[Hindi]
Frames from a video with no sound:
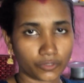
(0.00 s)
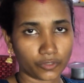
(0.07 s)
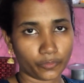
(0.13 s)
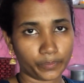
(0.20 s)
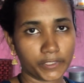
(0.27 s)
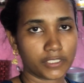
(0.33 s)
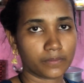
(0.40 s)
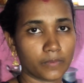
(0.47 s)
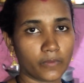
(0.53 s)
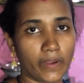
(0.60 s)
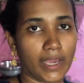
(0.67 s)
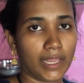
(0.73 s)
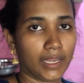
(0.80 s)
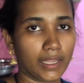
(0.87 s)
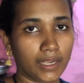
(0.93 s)
जो पीस में
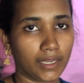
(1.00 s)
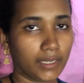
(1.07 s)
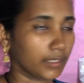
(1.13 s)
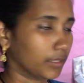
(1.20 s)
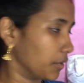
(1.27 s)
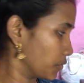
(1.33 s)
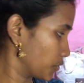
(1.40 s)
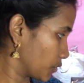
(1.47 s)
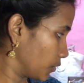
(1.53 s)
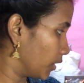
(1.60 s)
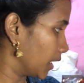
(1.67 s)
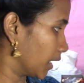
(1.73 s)
वायर लगाना था उसको